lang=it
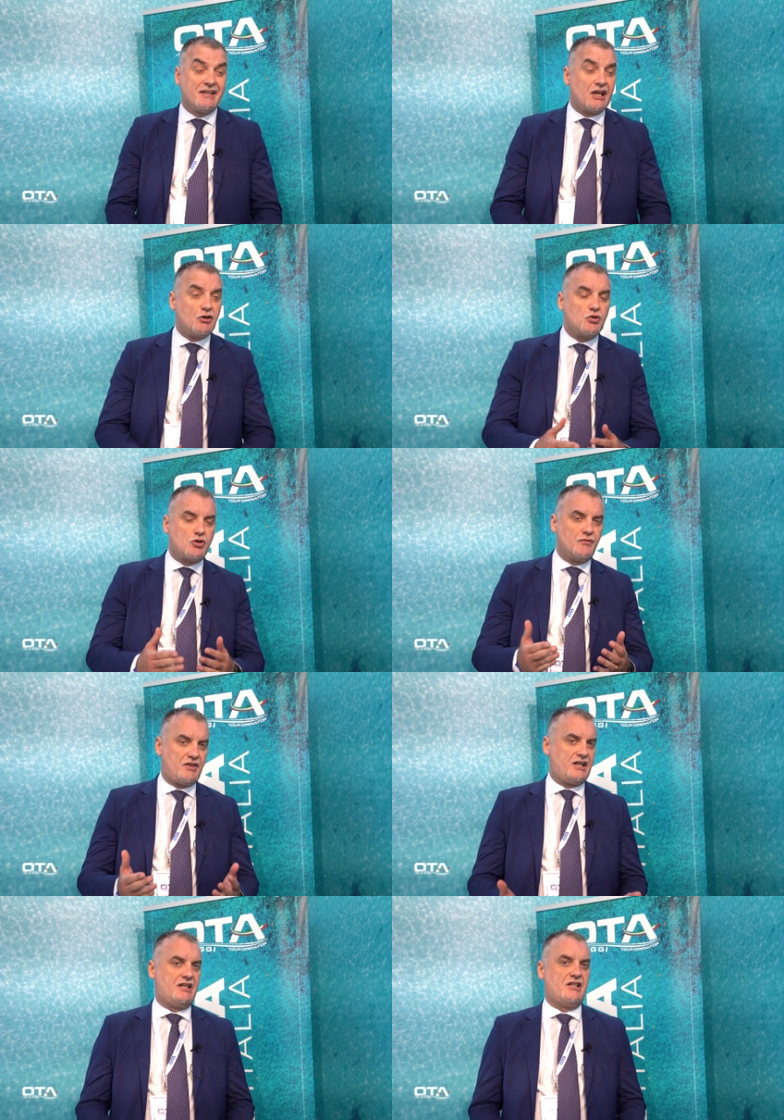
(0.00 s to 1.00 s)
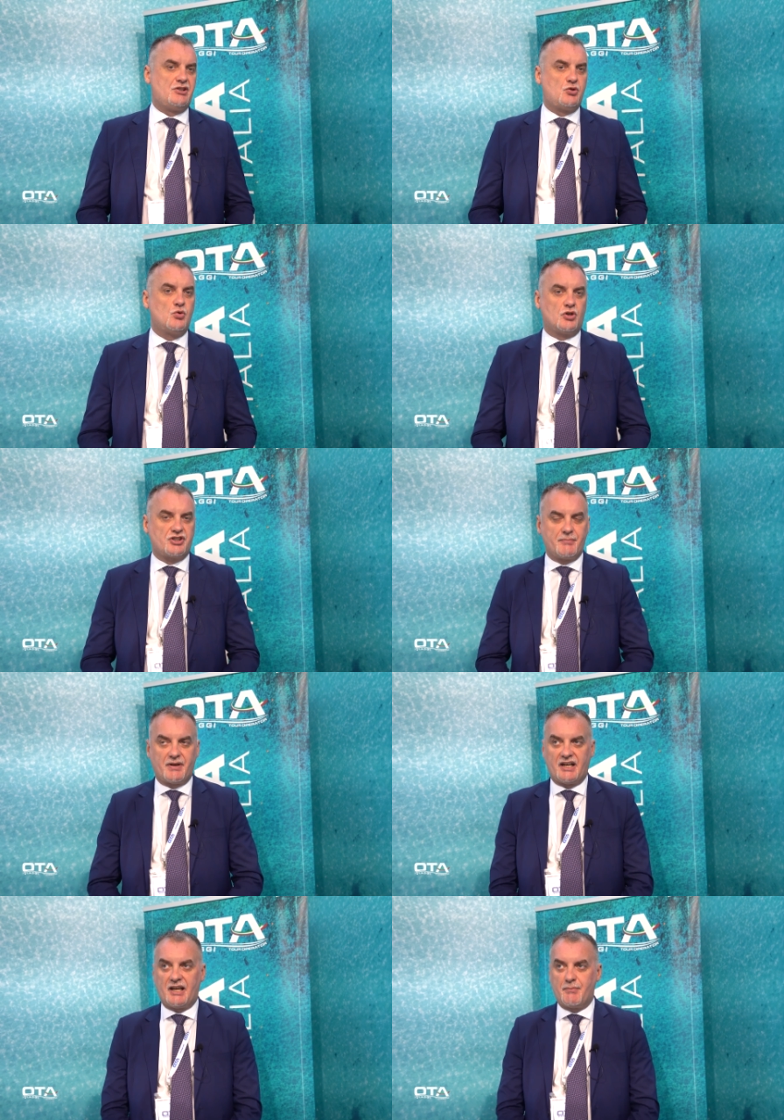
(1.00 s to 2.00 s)
che non conviene a nessuno,
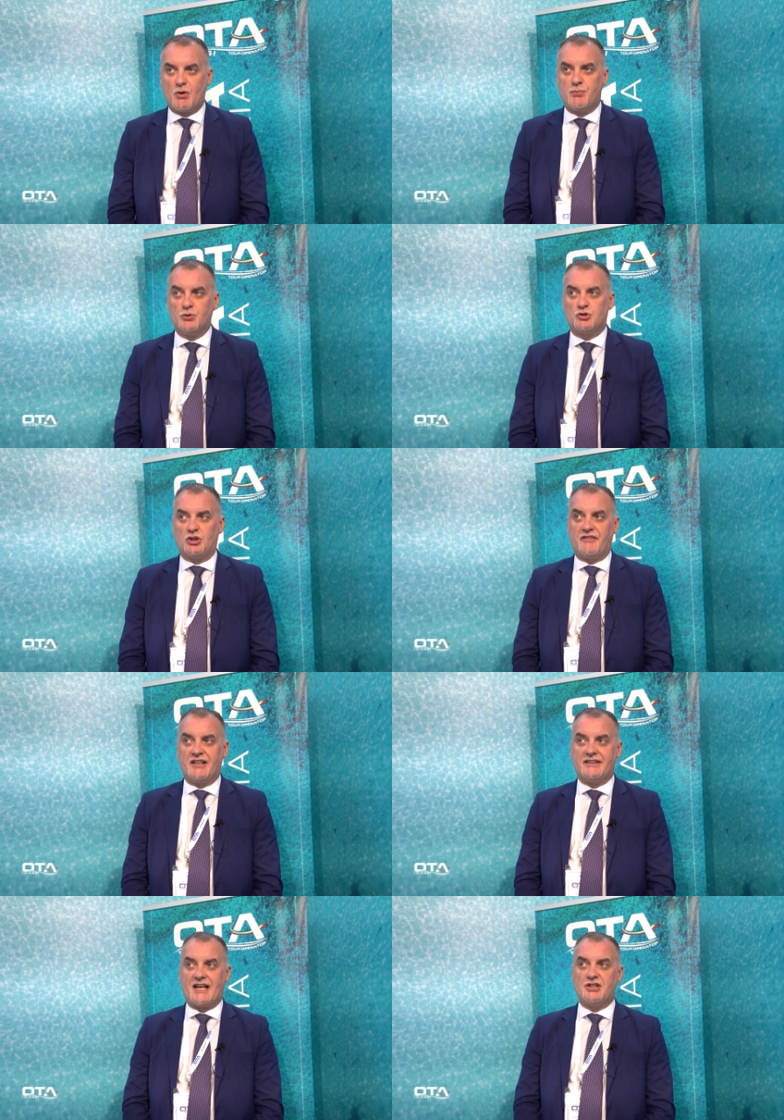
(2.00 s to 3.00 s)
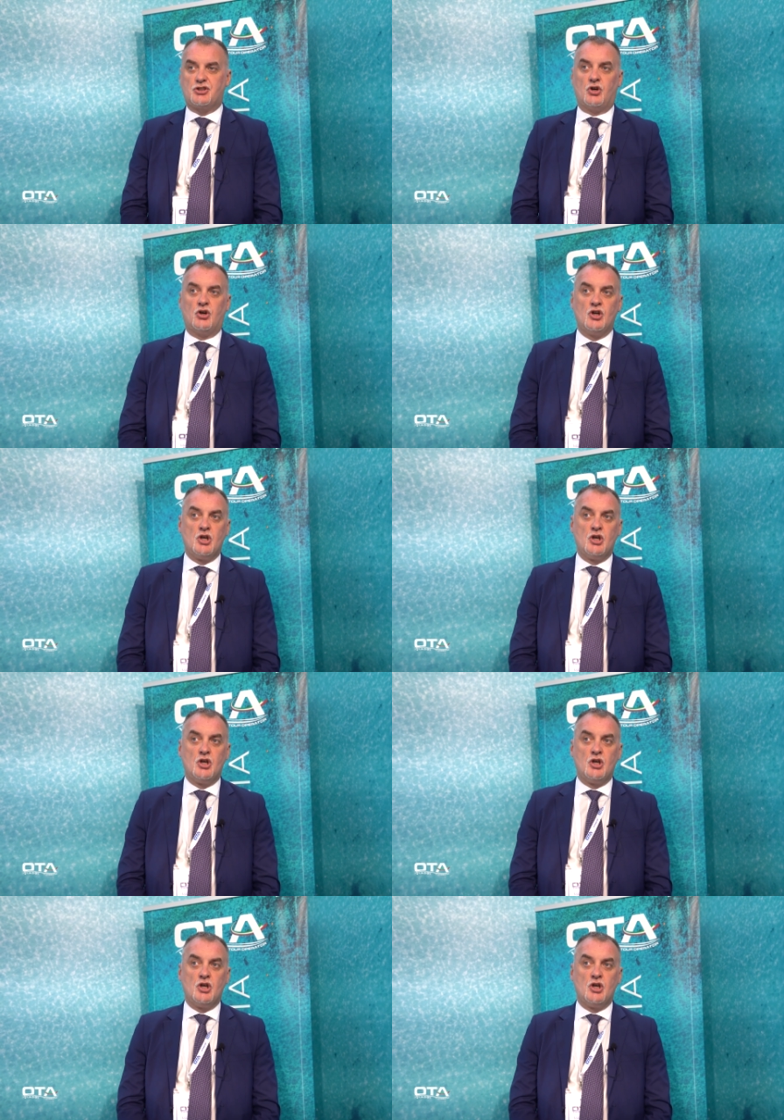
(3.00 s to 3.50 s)
sembrerebbe un punto di vantaggio